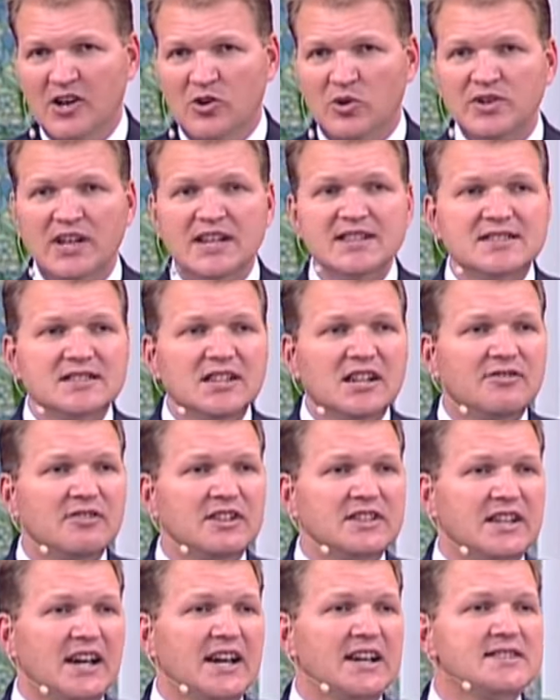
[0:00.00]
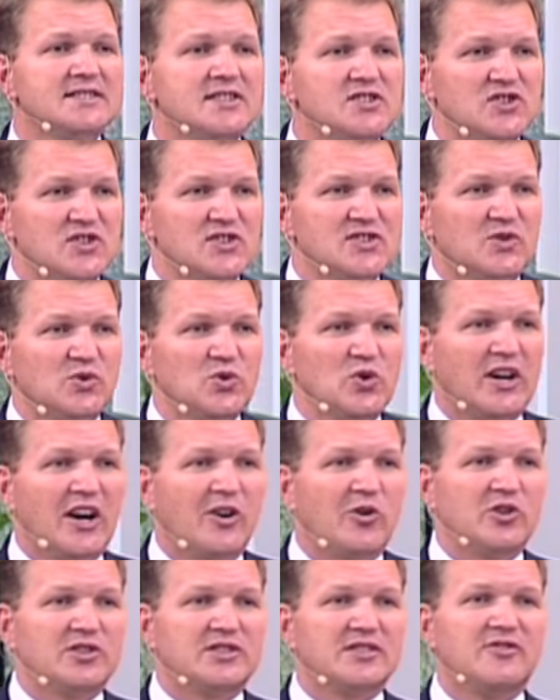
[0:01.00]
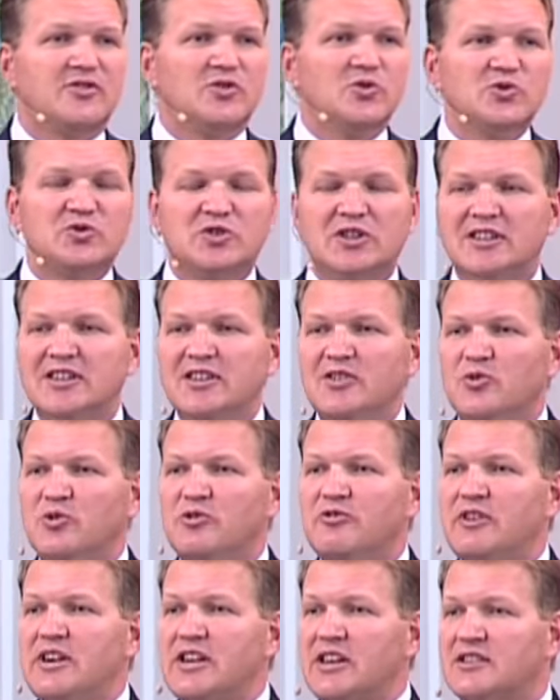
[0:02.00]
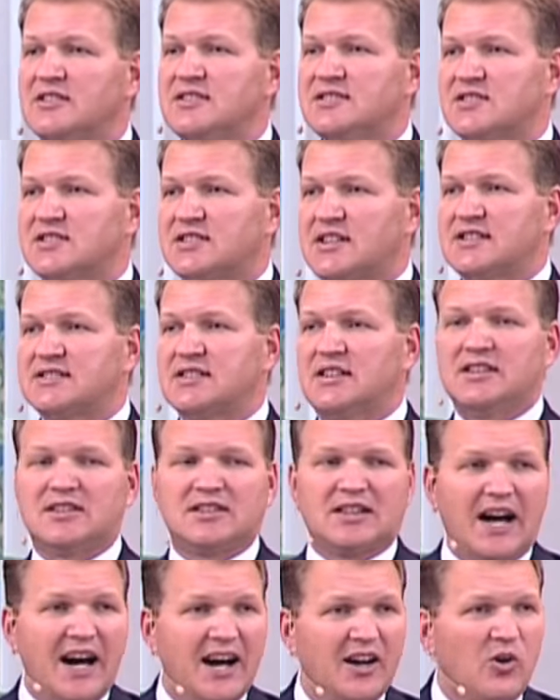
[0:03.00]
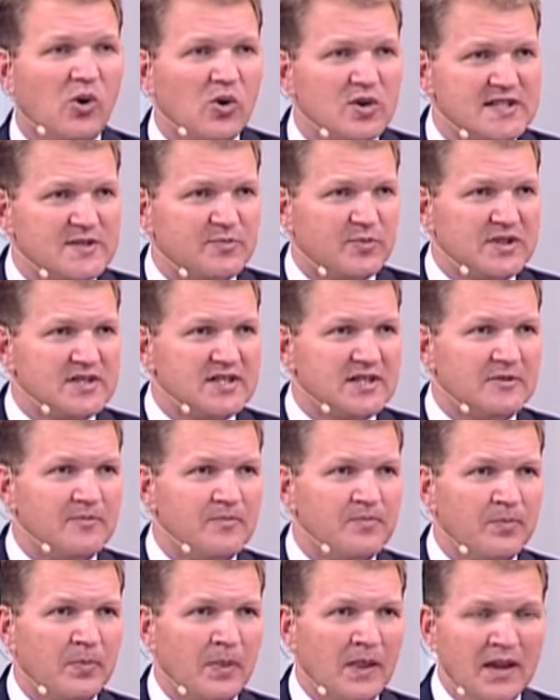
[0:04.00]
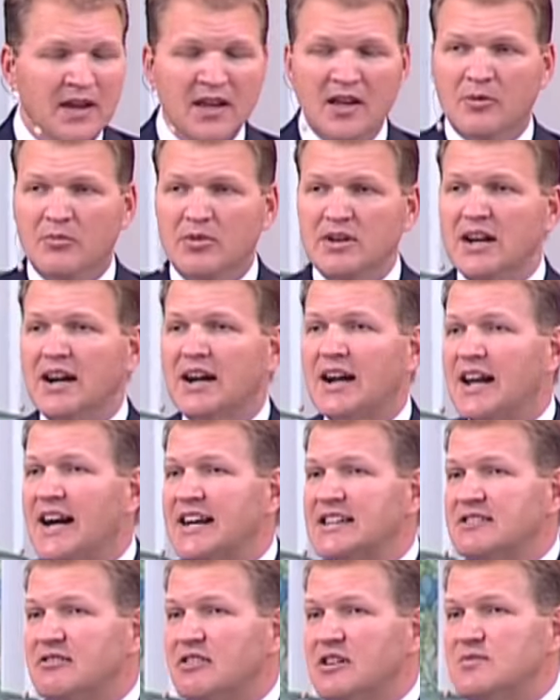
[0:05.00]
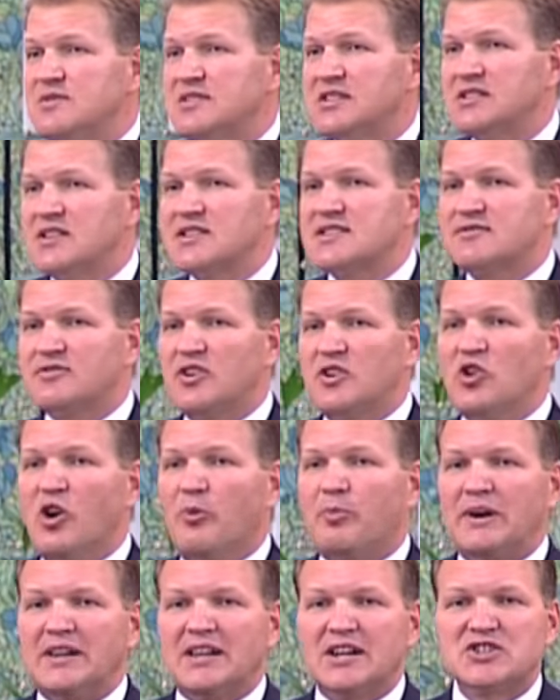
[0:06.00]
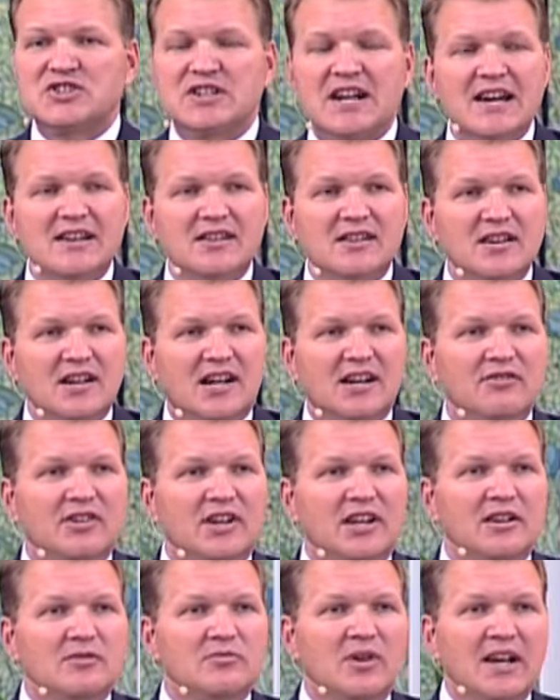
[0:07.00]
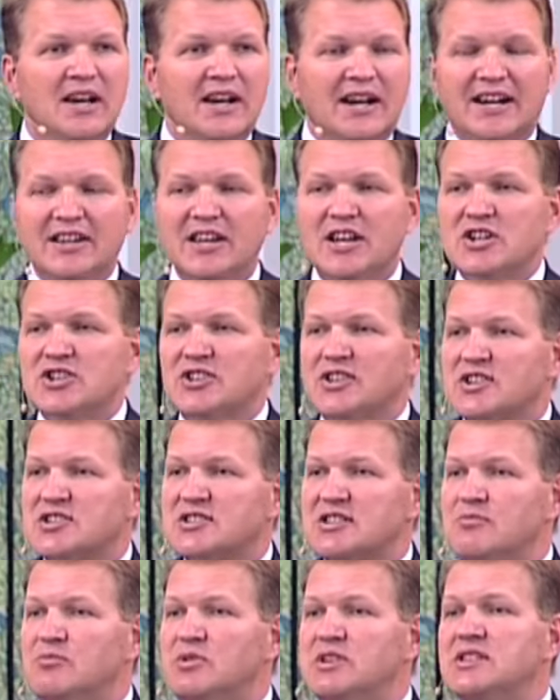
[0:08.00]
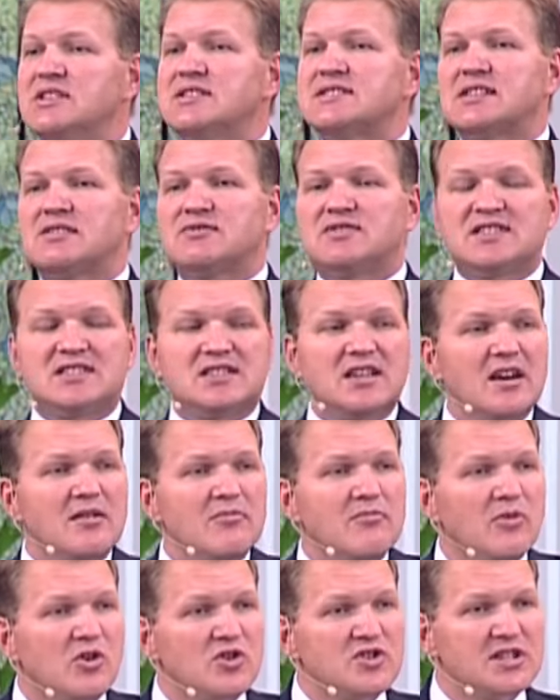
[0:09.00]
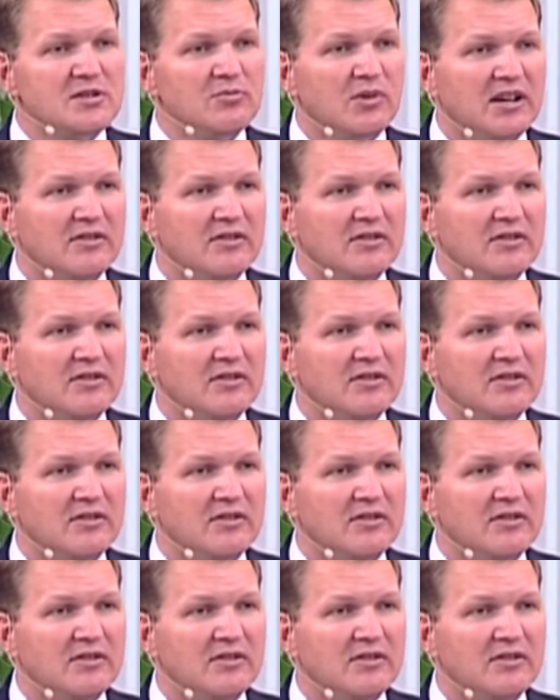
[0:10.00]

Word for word: У нас не хватает зачастую какой-то внутренней уверенности сказать «Да, Господи!» Мы оглядываемся на свое положение и говорим, конечно же, мы не совсем можем